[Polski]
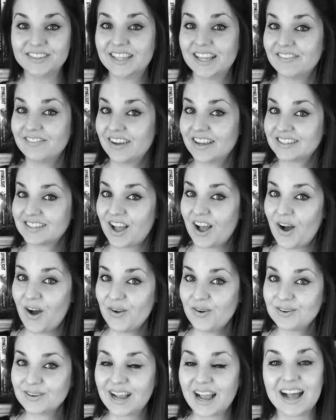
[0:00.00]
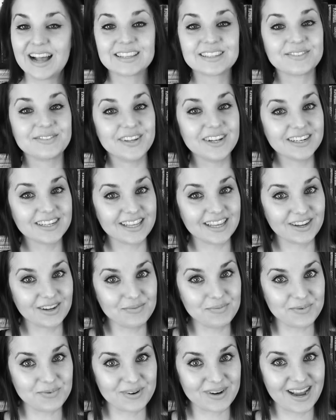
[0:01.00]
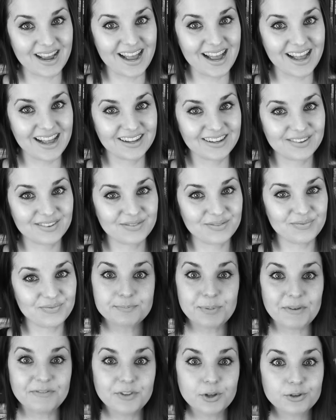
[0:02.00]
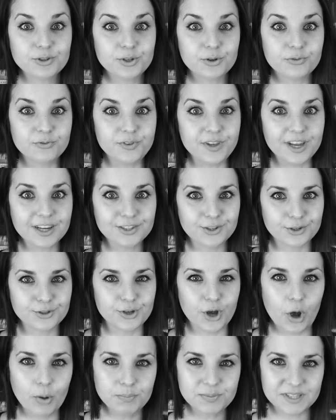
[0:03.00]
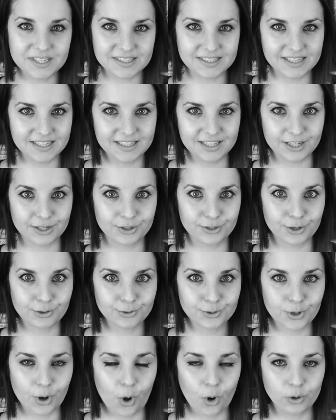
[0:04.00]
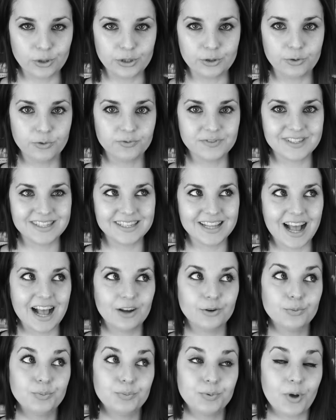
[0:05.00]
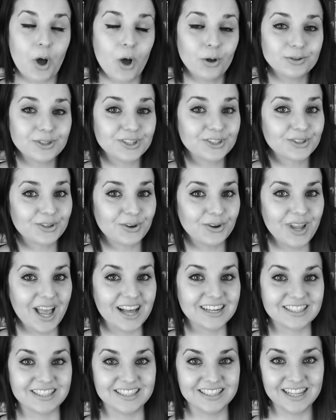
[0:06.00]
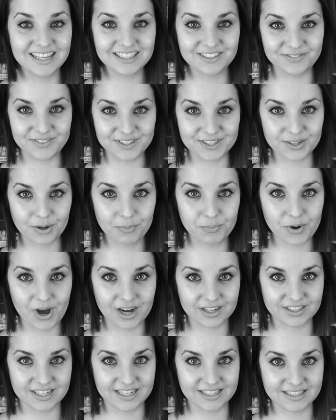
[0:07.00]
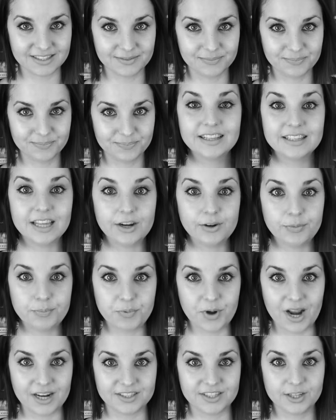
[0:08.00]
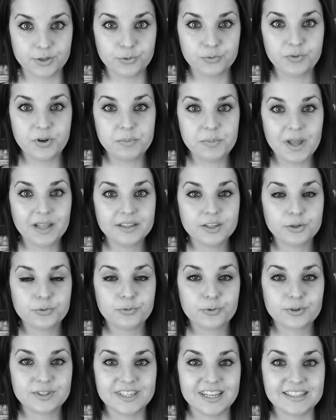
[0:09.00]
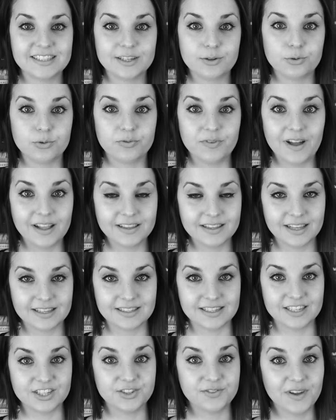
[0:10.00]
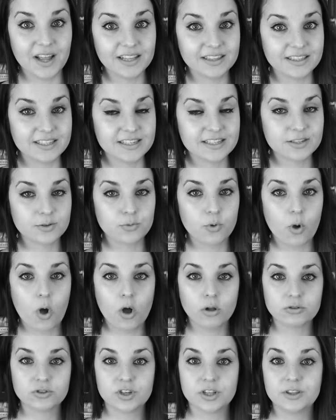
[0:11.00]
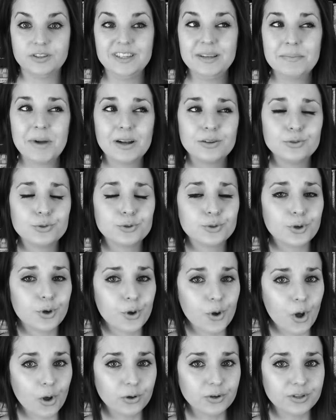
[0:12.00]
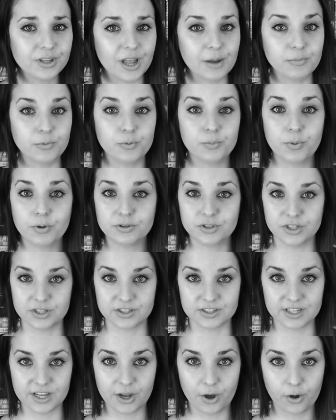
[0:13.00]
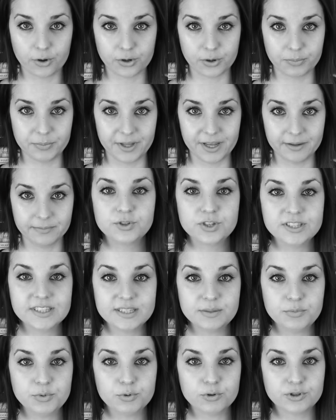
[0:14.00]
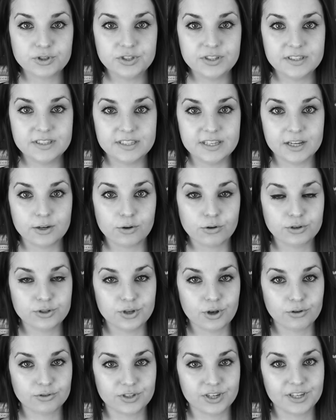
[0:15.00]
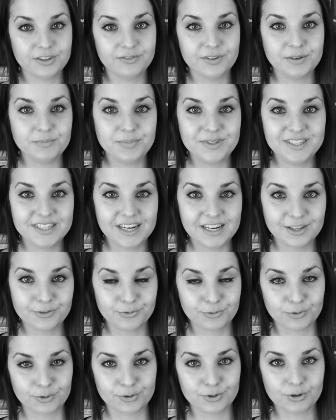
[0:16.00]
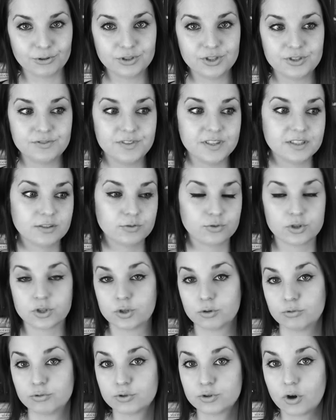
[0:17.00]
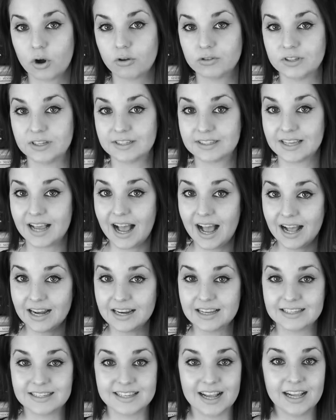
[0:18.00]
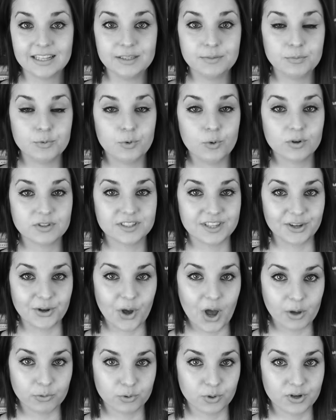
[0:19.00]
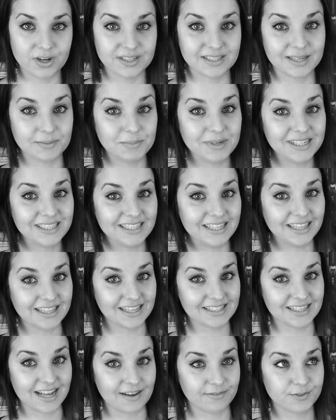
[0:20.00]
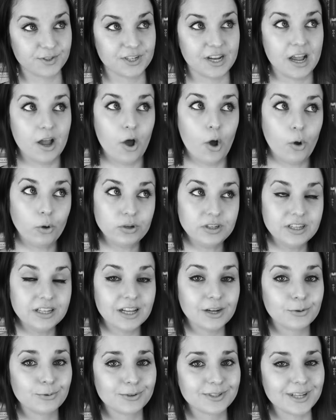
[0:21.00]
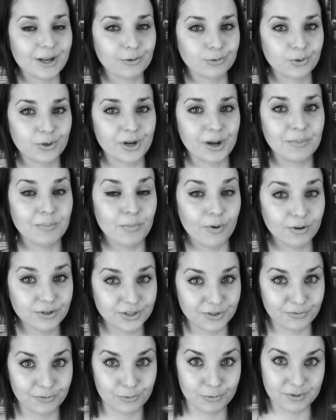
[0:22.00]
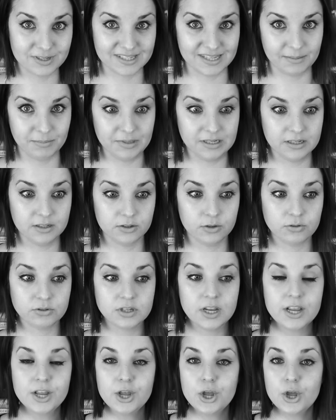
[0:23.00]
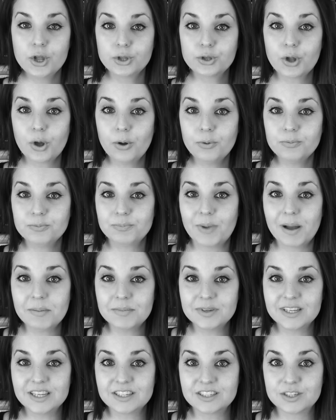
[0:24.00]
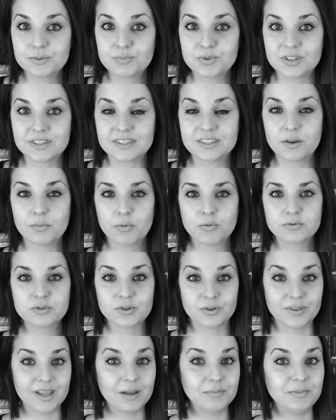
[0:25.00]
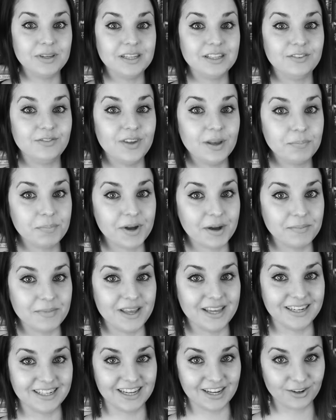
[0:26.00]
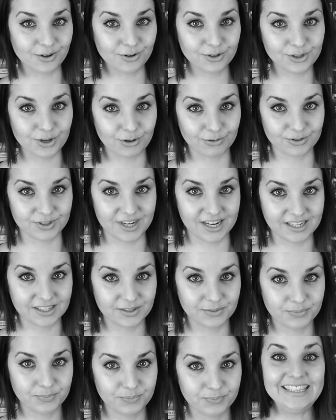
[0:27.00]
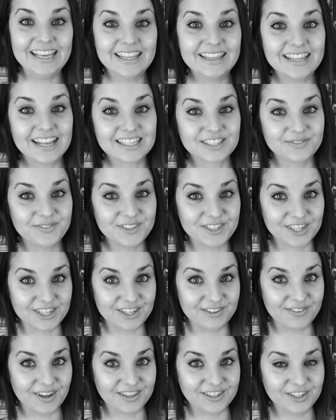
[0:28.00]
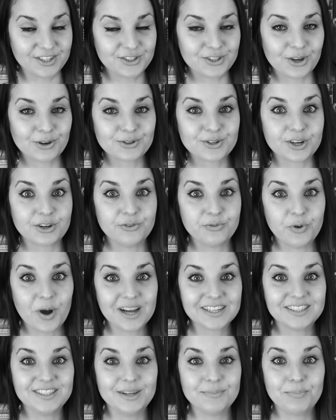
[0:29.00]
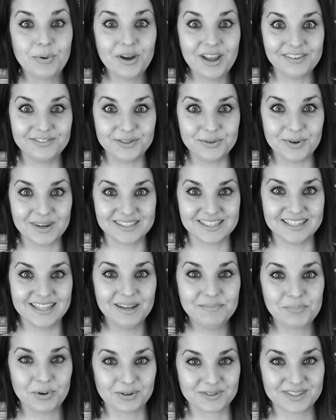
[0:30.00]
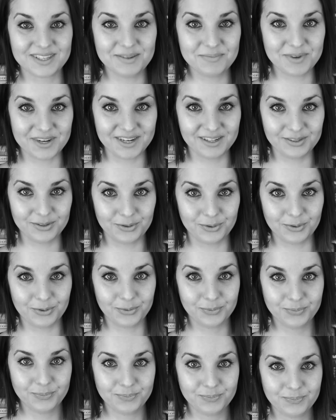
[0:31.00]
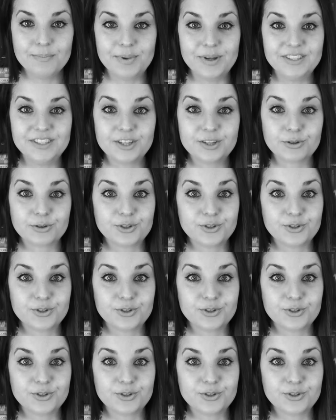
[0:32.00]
Witam Was Olga z Wielkiego Buka. Z pewnością większość obsesyjnych książkoholików zna lub chociaż kojarzy nazwisko Pratchett. Terry Pratchett, uwielbiany twórca cyklu fantazy Świat Dysku, odszedł niemal już rok temu po ciężkiej chorobie. Wszyscy miłośnicy jego książek i wielbiciele twórczości wiedzą, że to już koniec, ale zanim głos tego autora zamilknie na zawsze, o ile głos autora może w ogóle zamilknąć, to mamy jeszcze przed sobą co najmniej dwie premiery jego książek. Jedna z wyczekiwanych książek właśnie pojawiła się na polskim rynku. Będzie to